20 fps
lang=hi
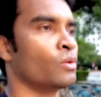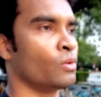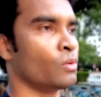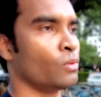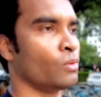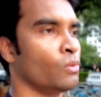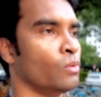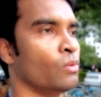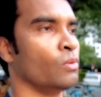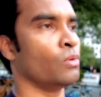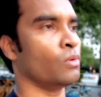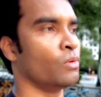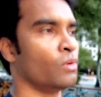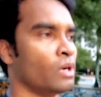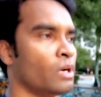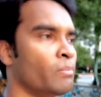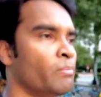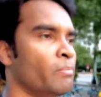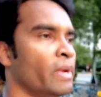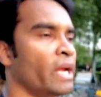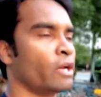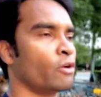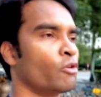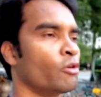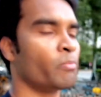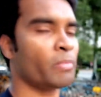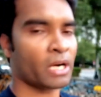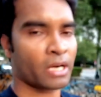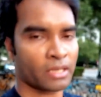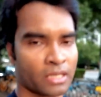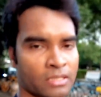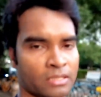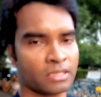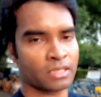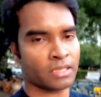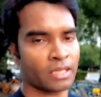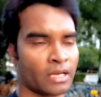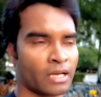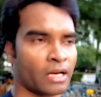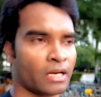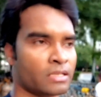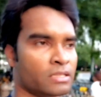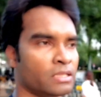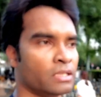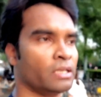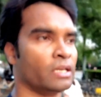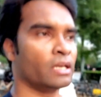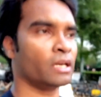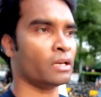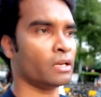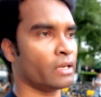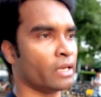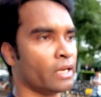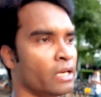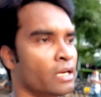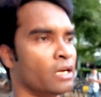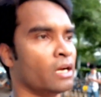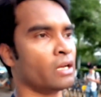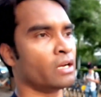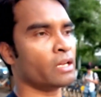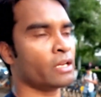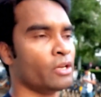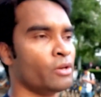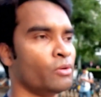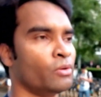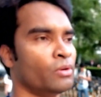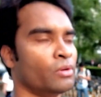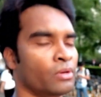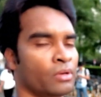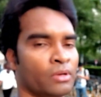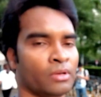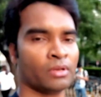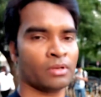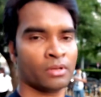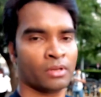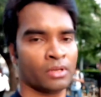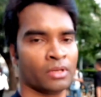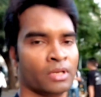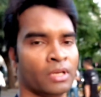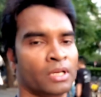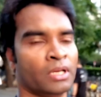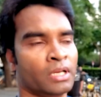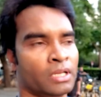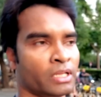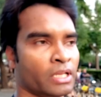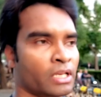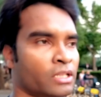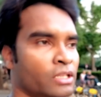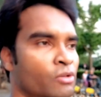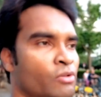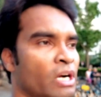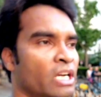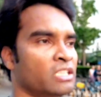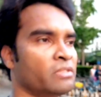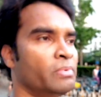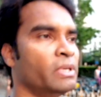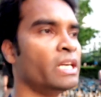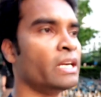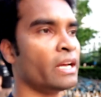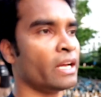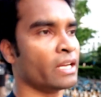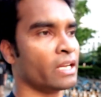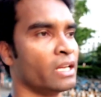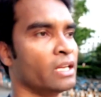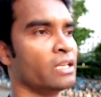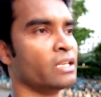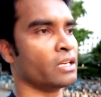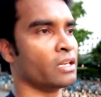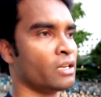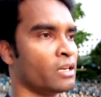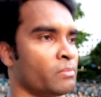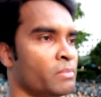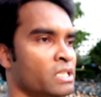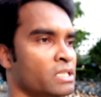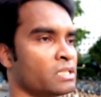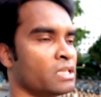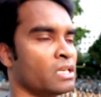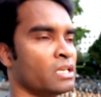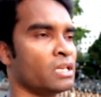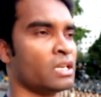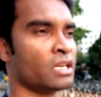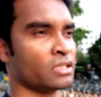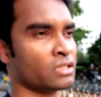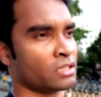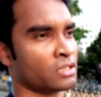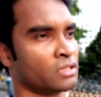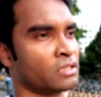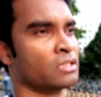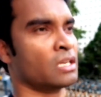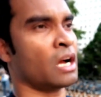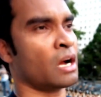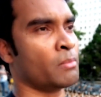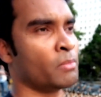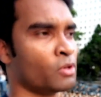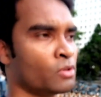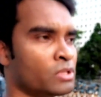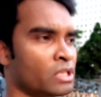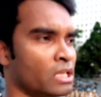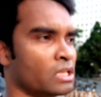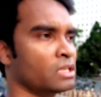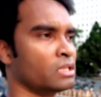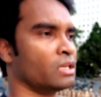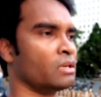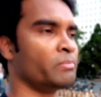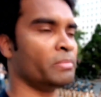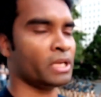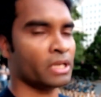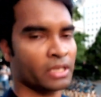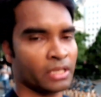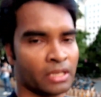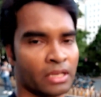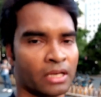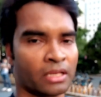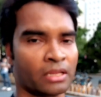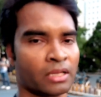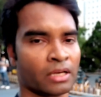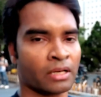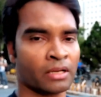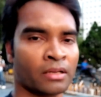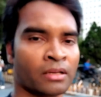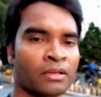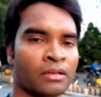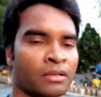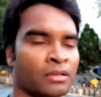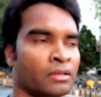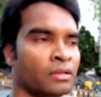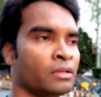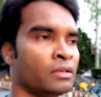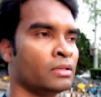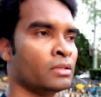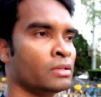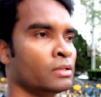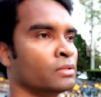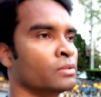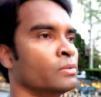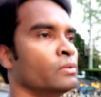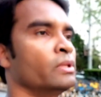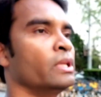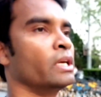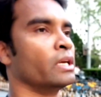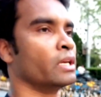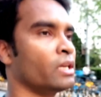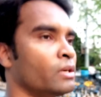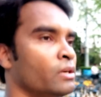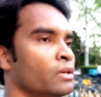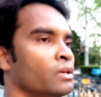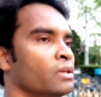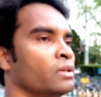तो अब मेट्रो पकड़ के सीधे यहाँ से निकलना है घर की ओर देखता हूँ आज भीड़ है कि नहीं कि हमेशा आज शाम को ज़्यादातर भीड़ ही रहता है तो देखें